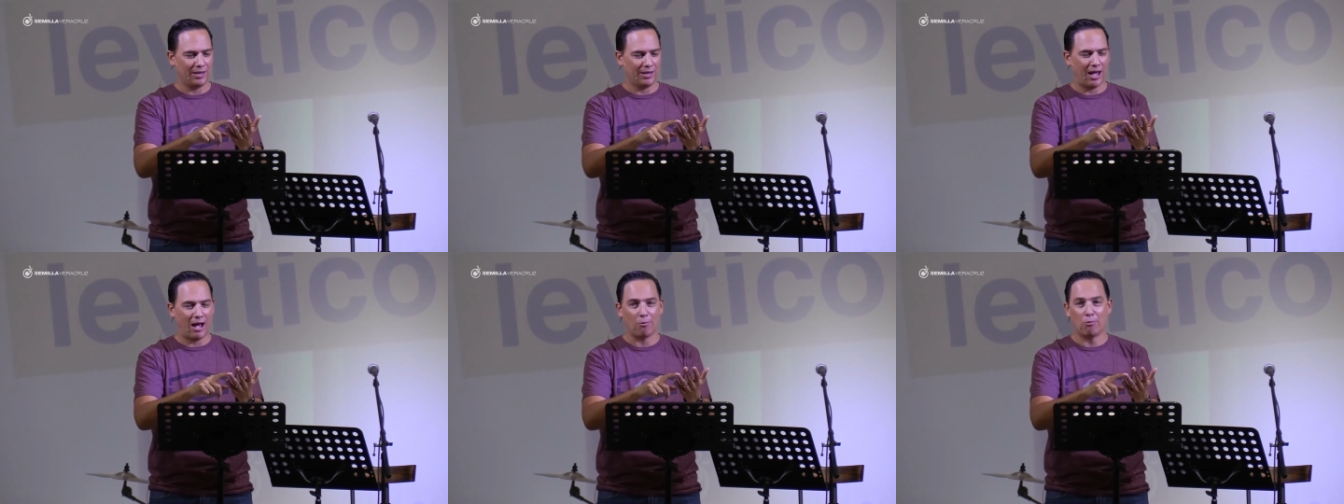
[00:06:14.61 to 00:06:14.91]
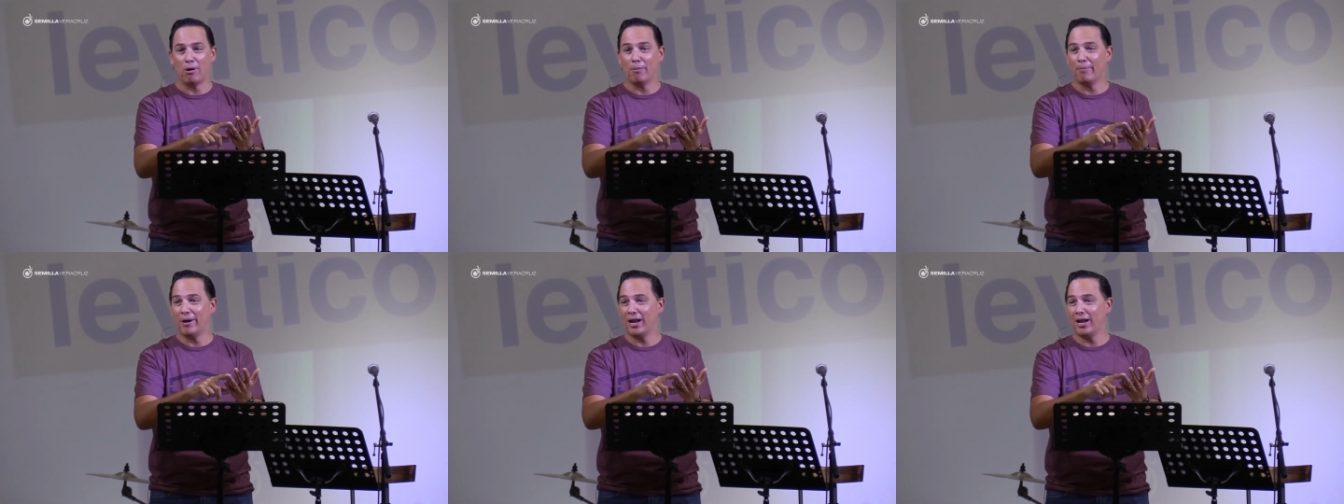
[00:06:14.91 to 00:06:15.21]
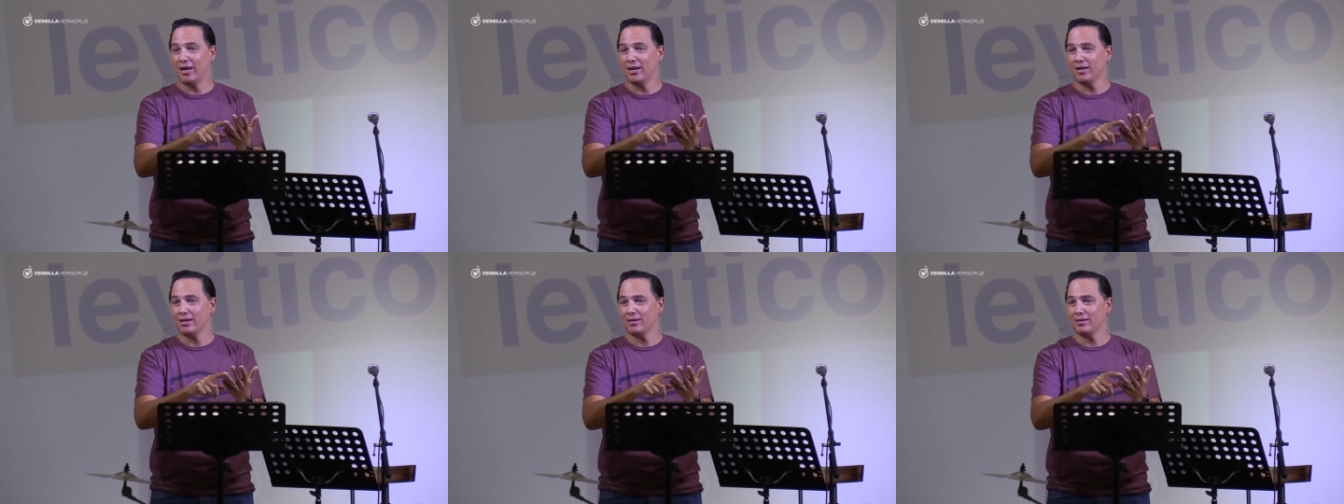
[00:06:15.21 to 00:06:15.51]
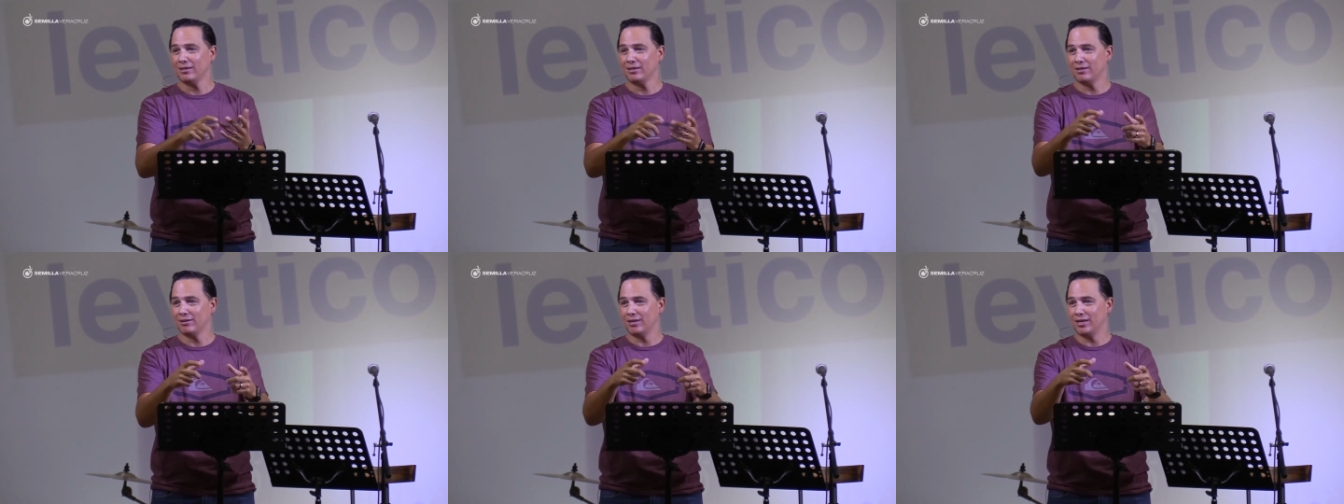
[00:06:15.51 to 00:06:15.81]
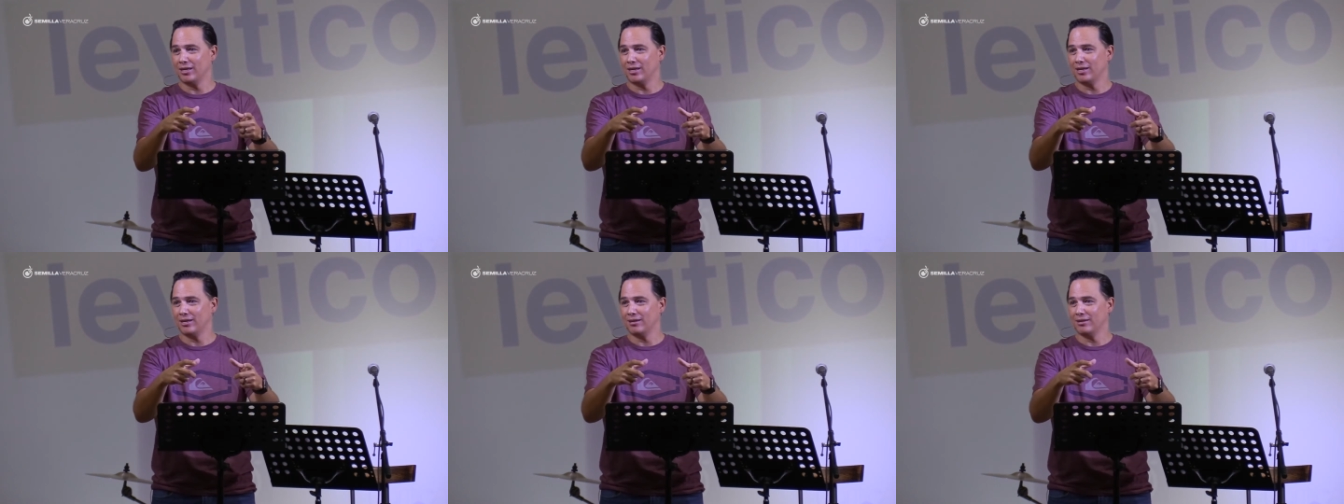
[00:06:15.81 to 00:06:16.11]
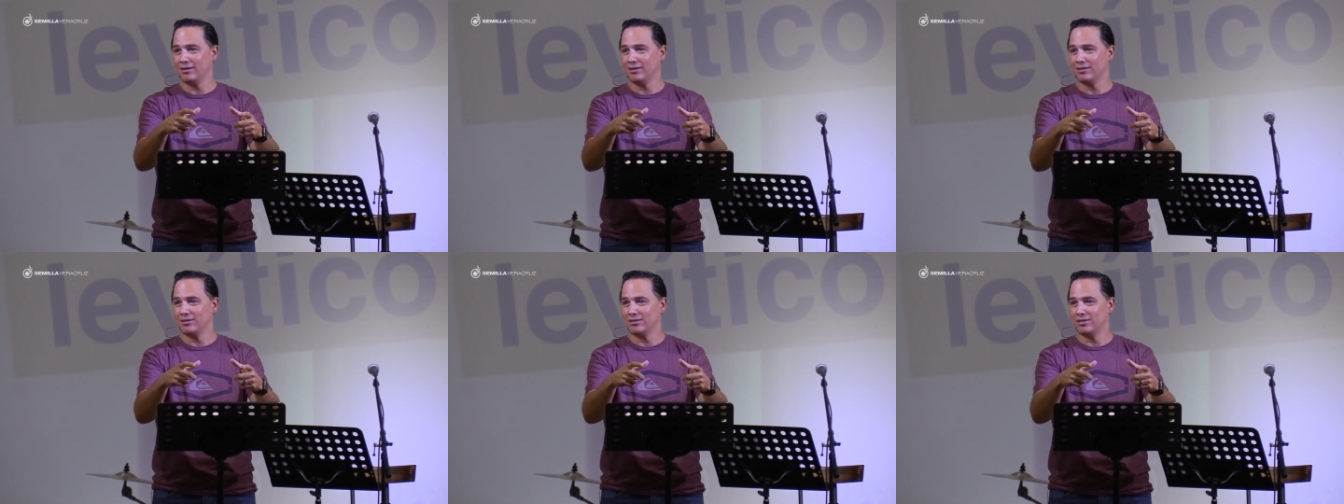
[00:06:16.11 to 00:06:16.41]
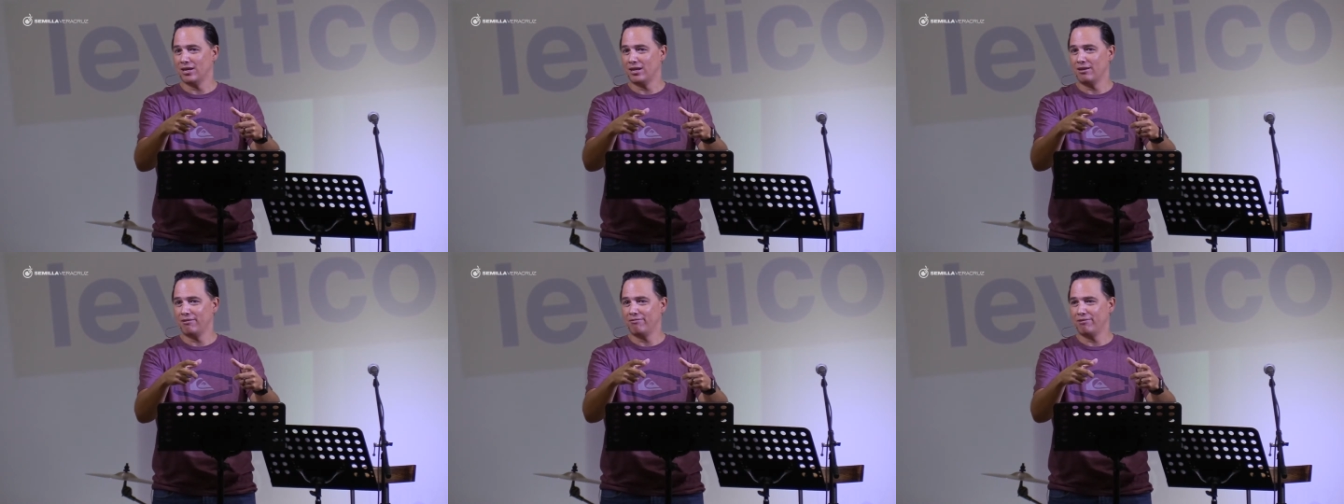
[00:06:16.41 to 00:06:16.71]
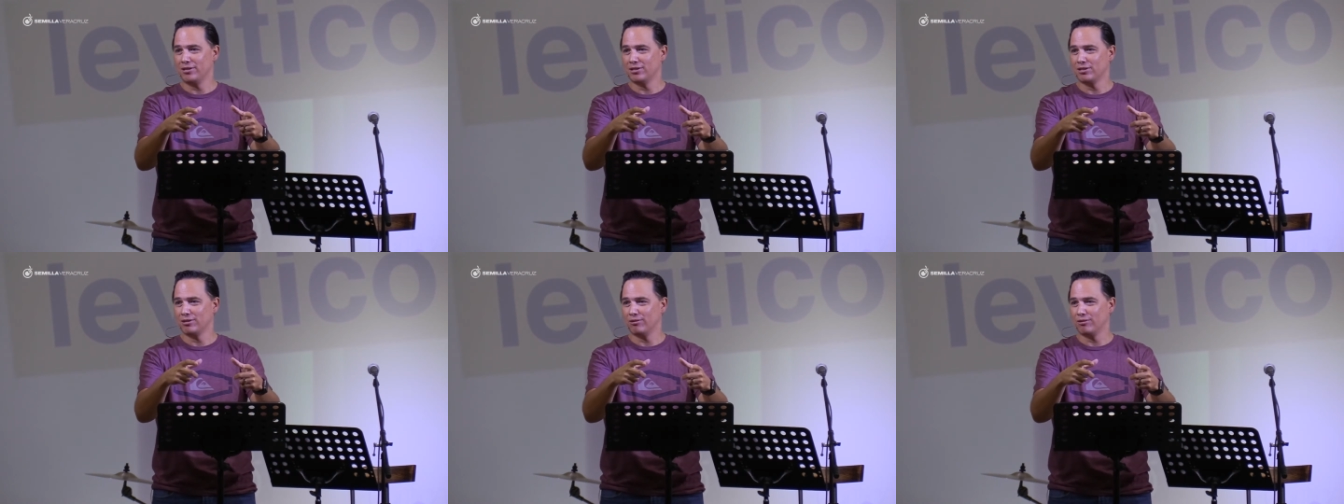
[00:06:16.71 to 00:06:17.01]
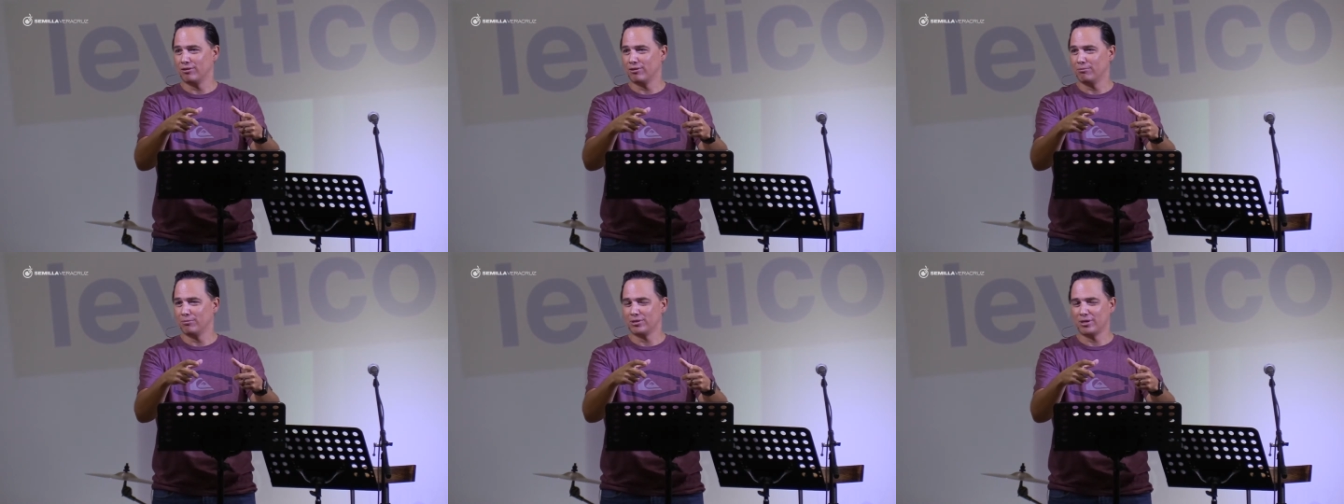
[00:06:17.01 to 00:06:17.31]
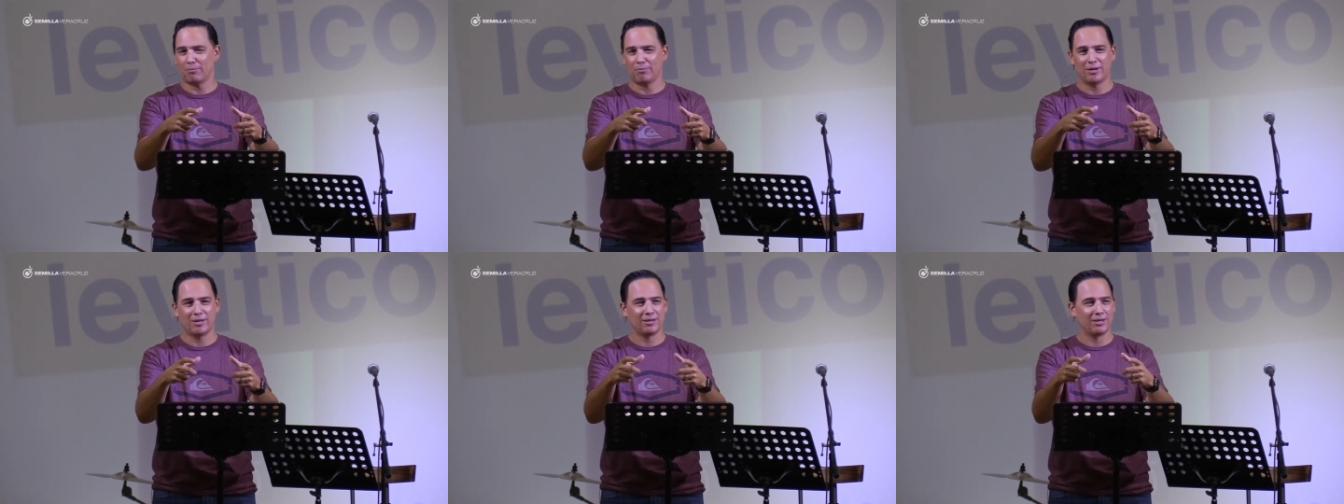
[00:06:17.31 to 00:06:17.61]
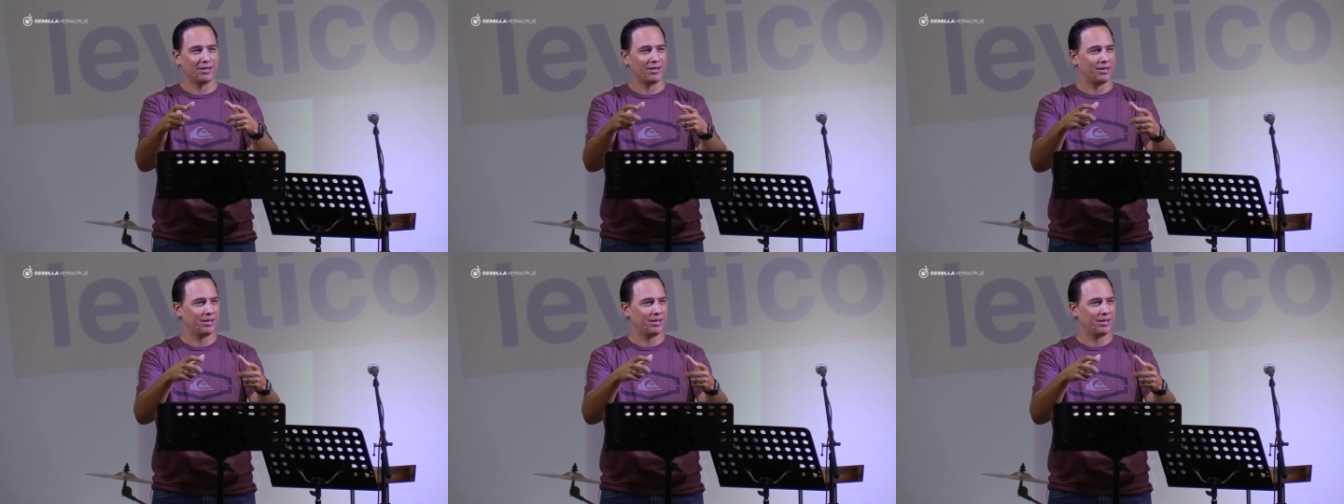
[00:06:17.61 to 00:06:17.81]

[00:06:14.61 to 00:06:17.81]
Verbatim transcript: agua mala, jellyfish, o cómo se llama.